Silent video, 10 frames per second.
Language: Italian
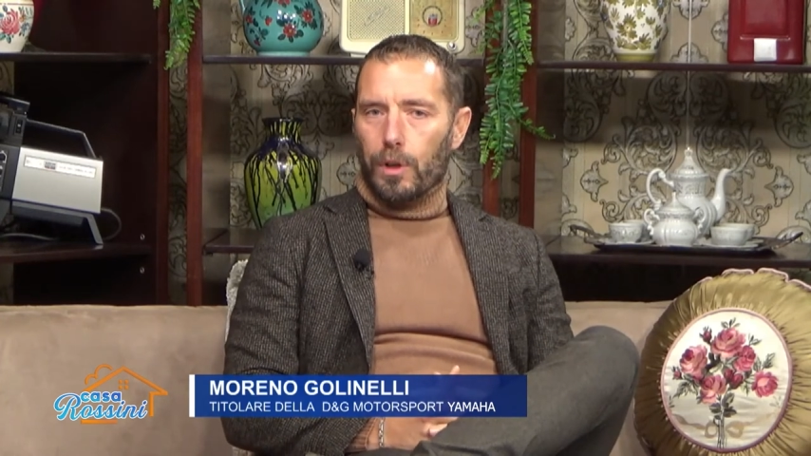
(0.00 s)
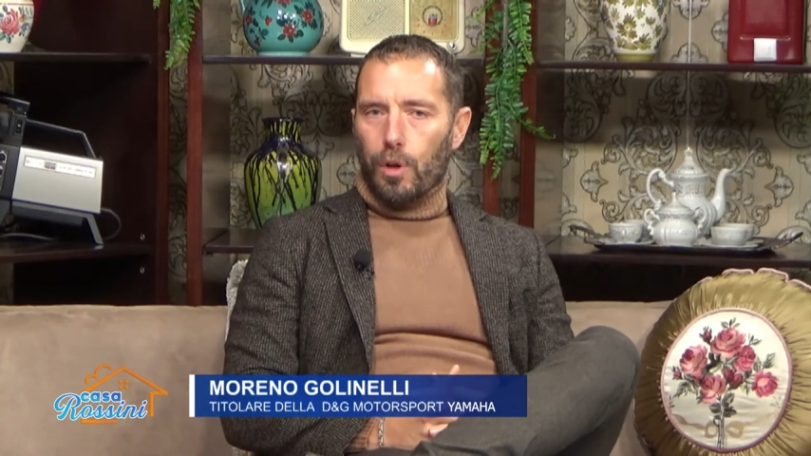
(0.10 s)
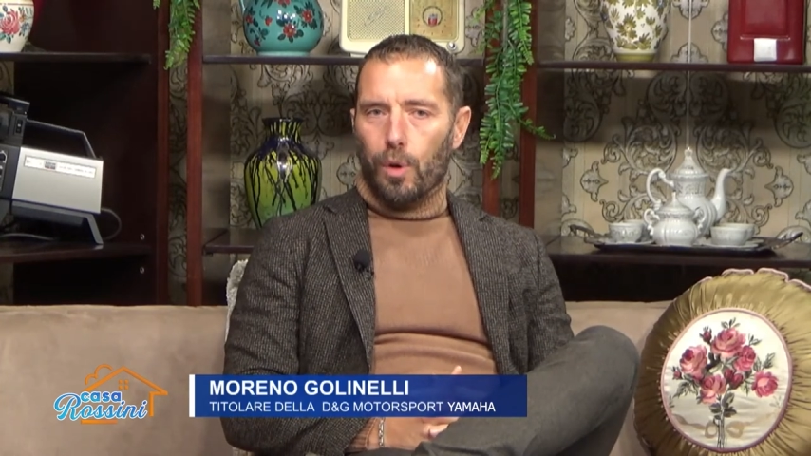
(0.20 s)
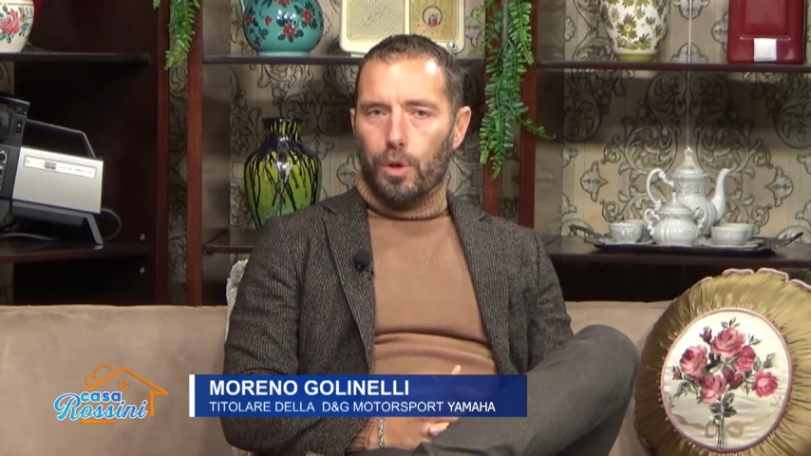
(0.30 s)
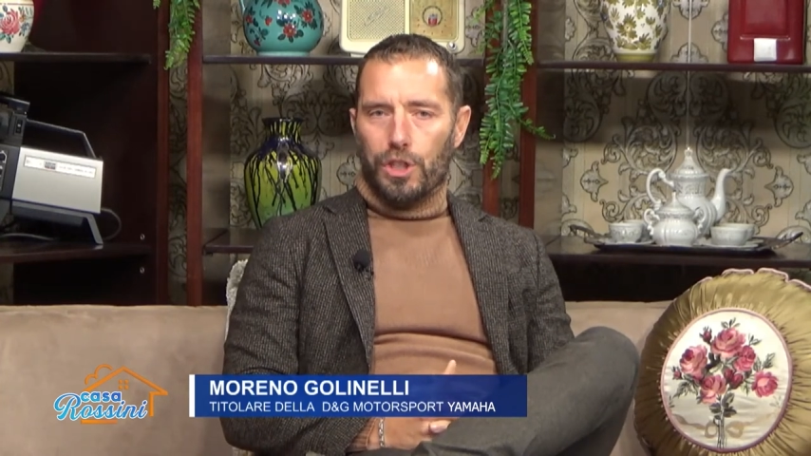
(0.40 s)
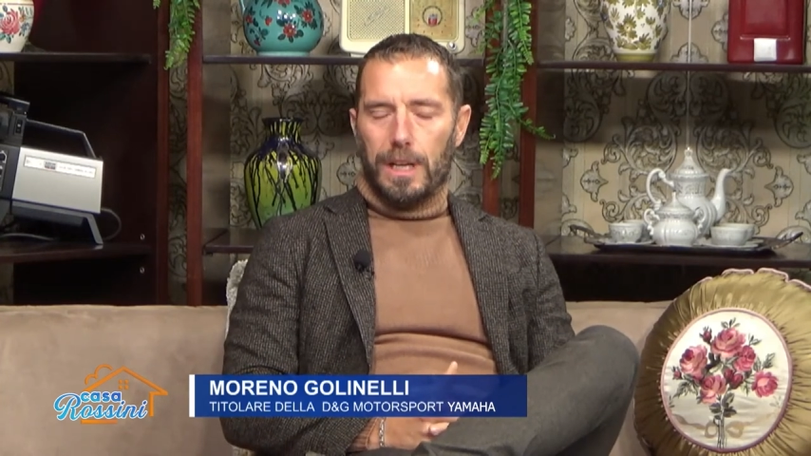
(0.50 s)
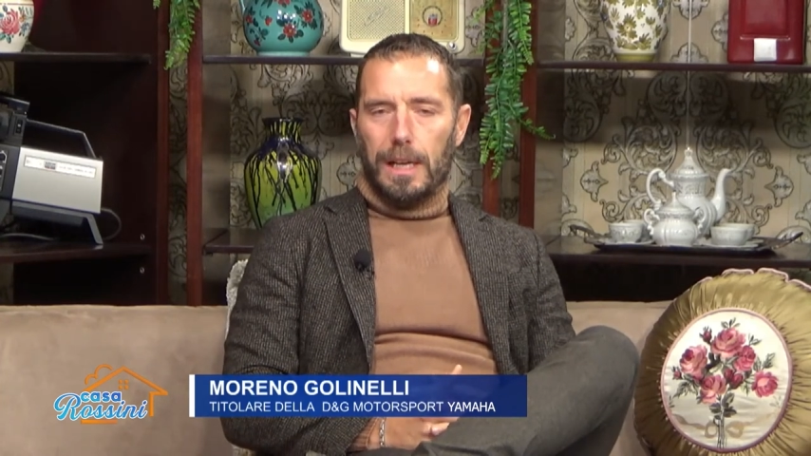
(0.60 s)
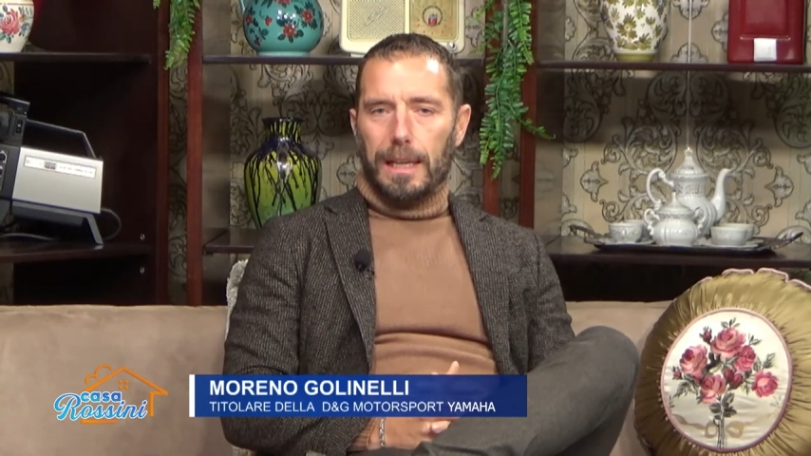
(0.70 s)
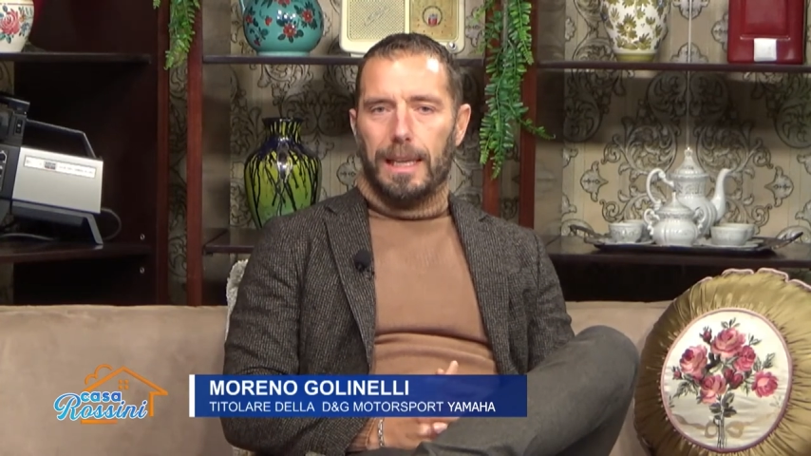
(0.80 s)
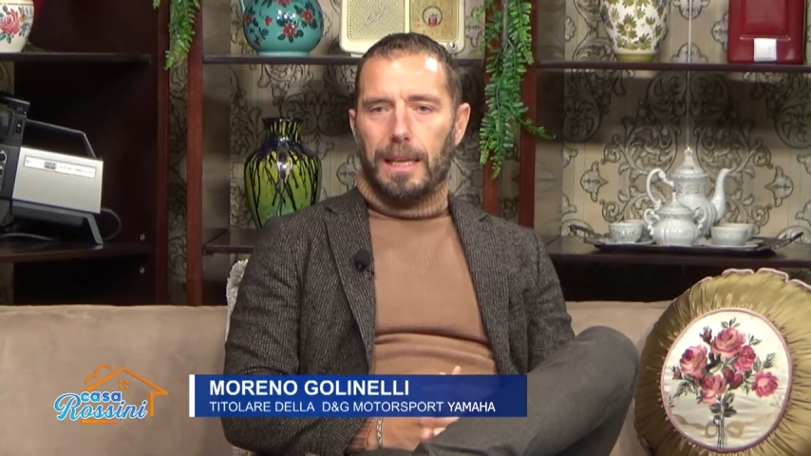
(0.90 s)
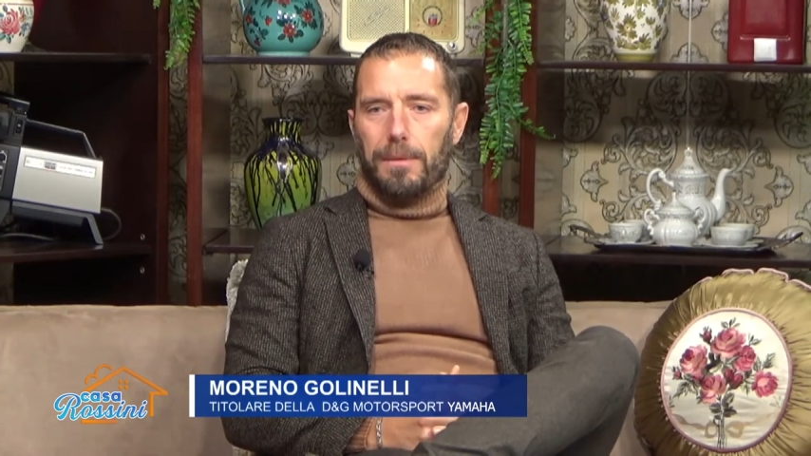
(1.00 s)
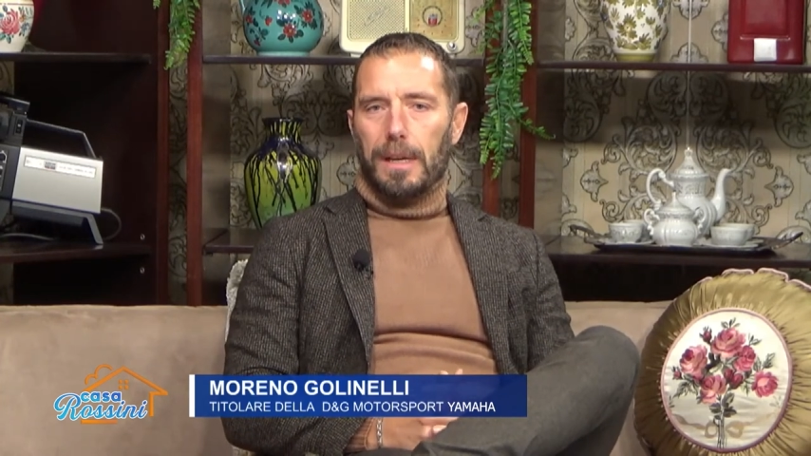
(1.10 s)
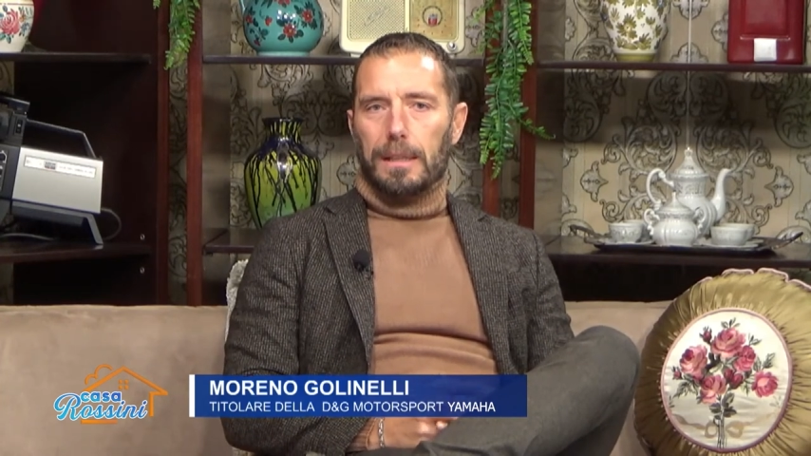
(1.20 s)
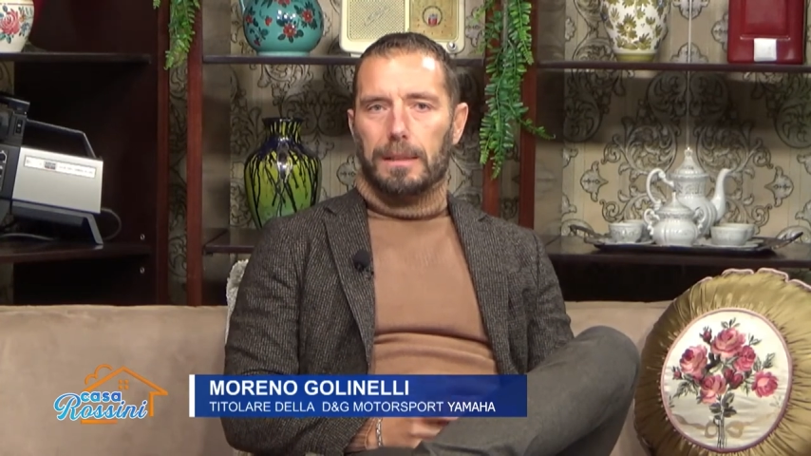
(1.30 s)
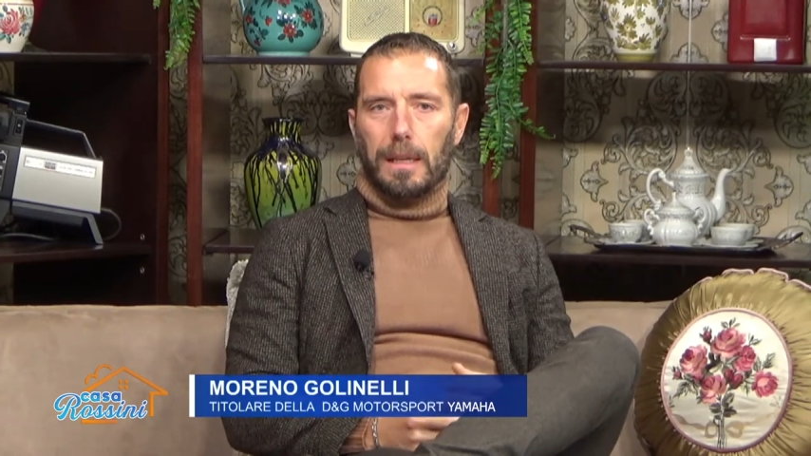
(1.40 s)
cosa che è
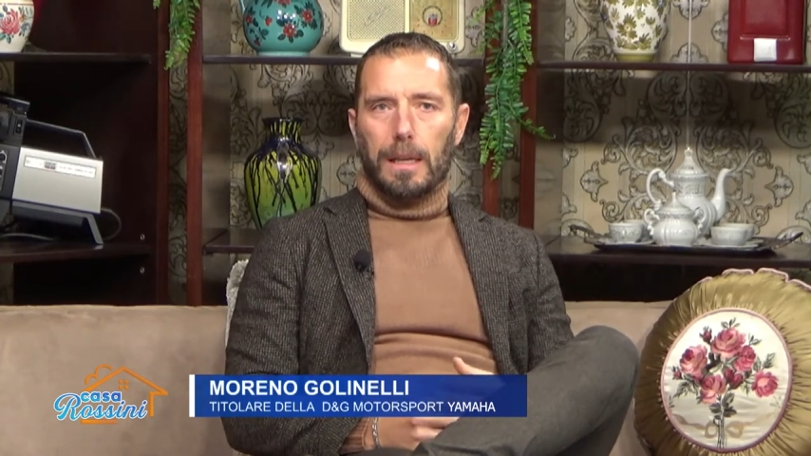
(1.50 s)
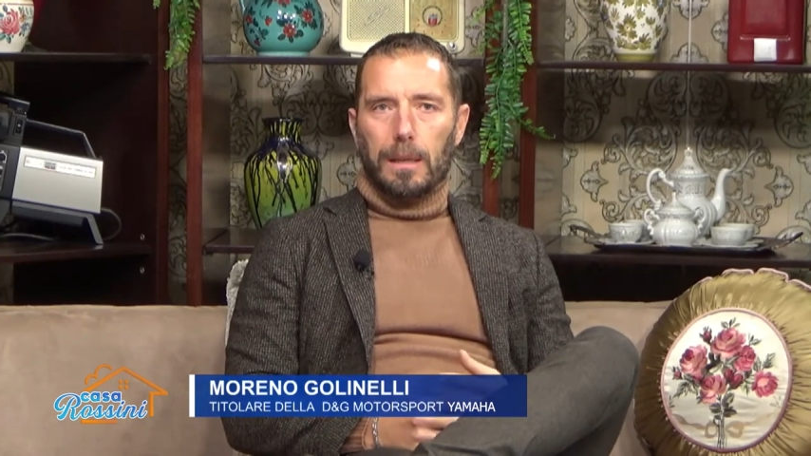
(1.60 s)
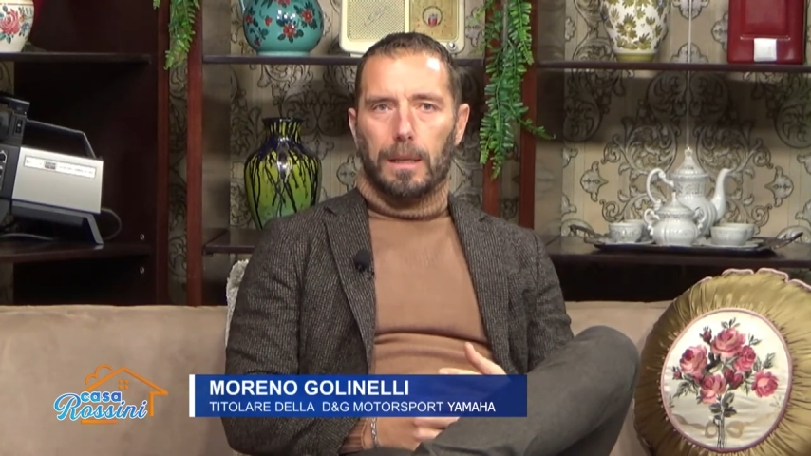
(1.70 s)
arrivata